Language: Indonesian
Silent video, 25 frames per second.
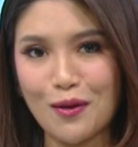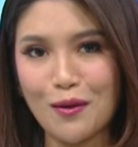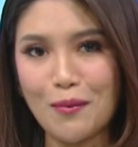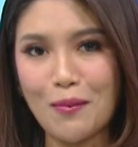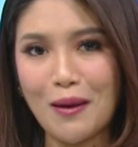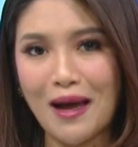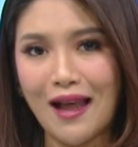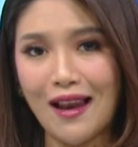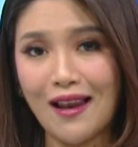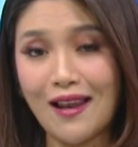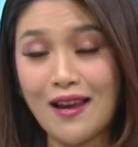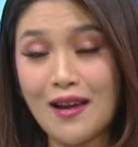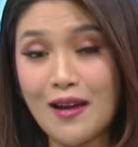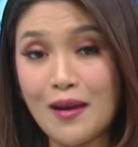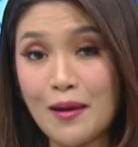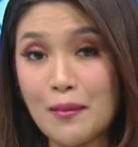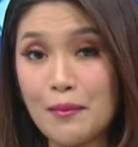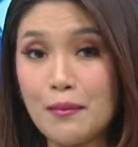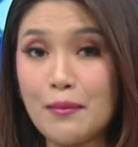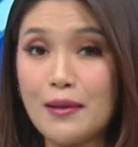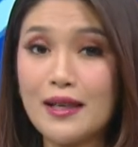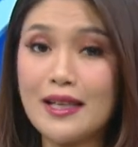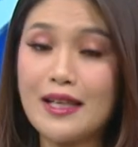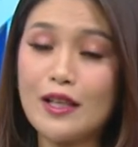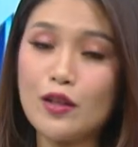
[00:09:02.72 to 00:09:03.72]
global.
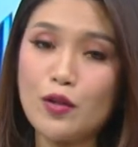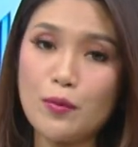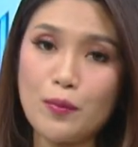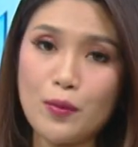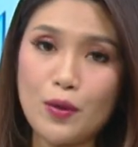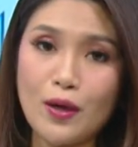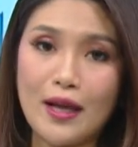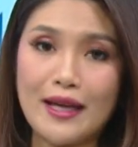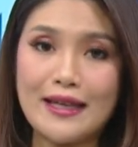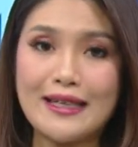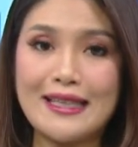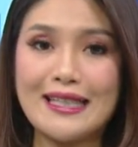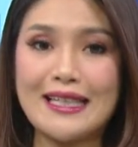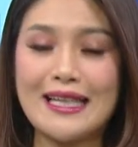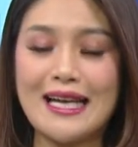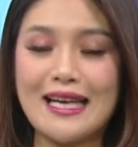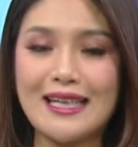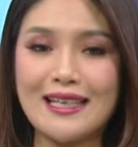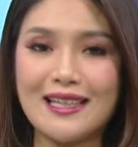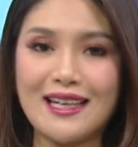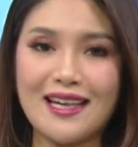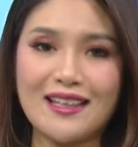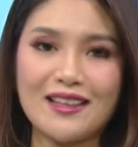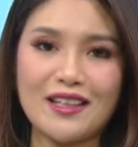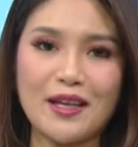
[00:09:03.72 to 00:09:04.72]
Begitu pula
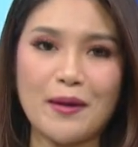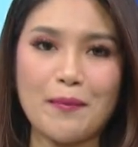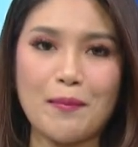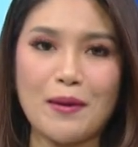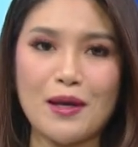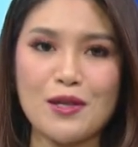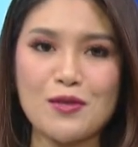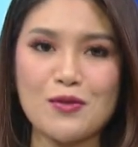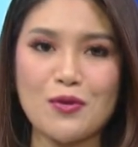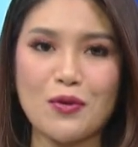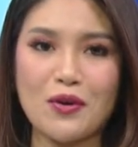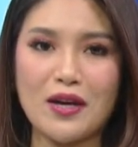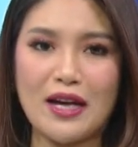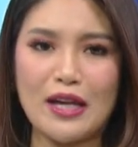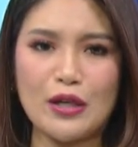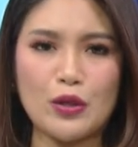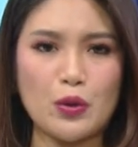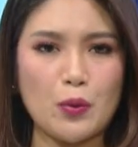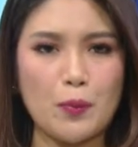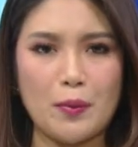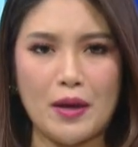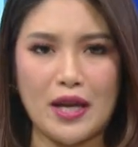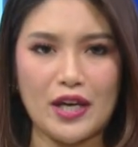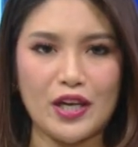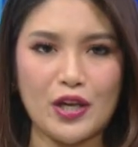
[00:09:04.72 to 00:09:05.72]
dengan rantai pasok
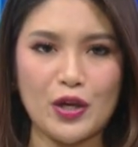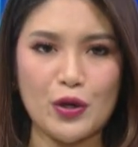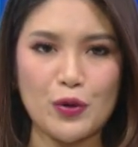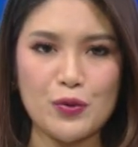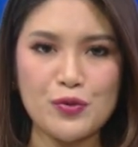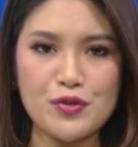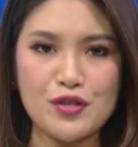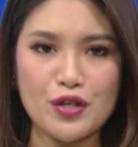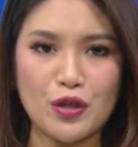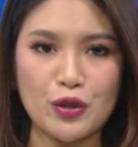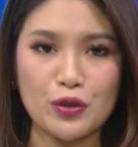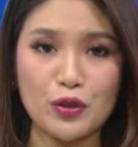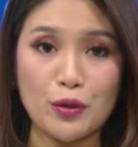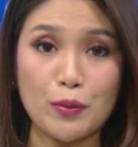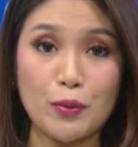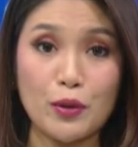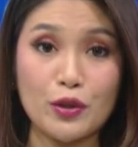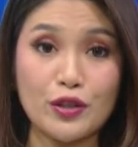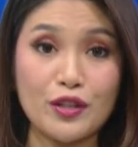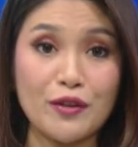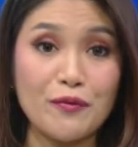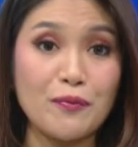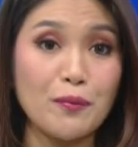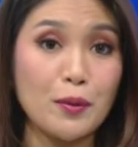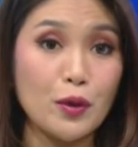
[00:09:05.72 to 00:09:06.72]
gandum dan industri
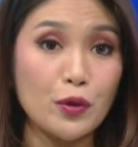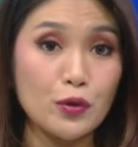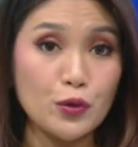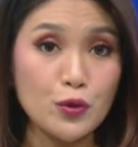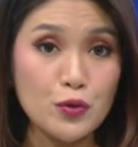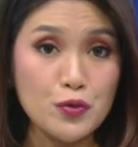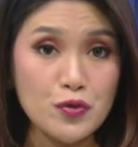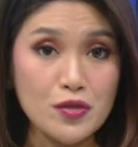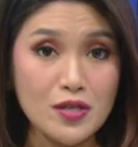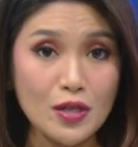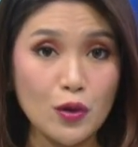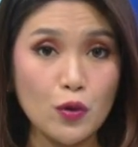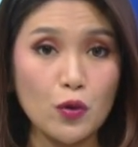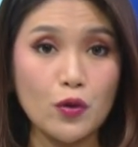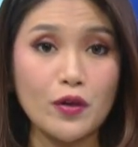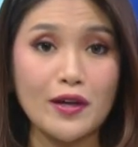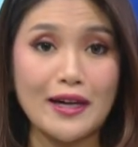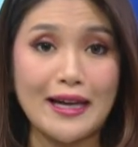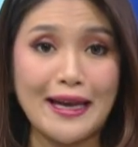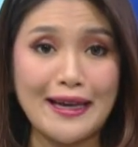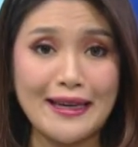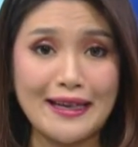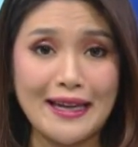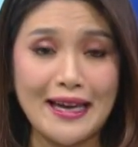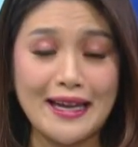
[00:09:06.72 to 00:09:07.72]
otomotif produksi
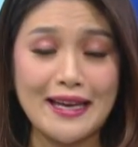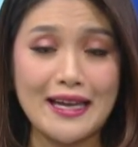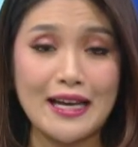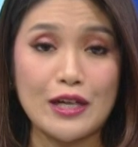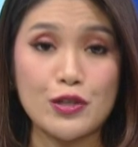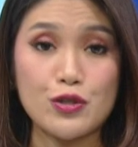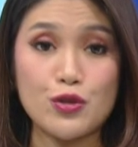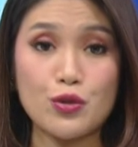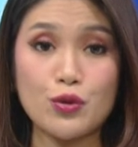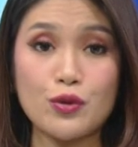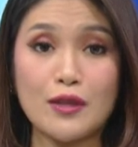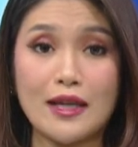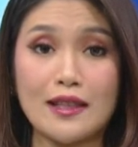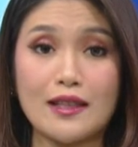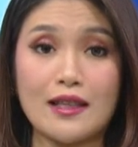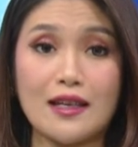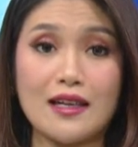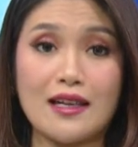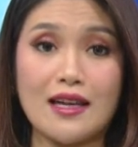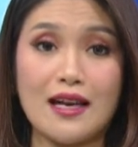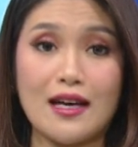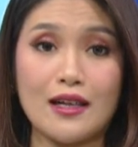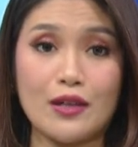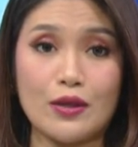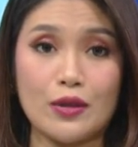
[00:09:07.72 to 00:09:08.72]
Ukraina yang juga
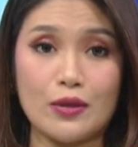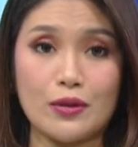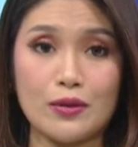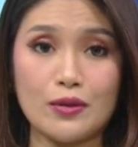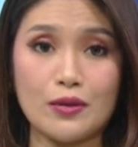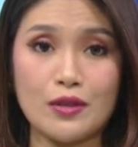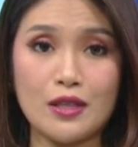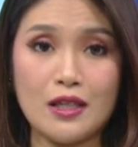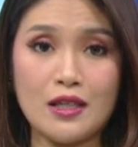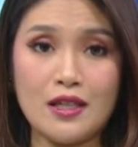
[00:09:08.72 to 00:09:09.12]
terganggu.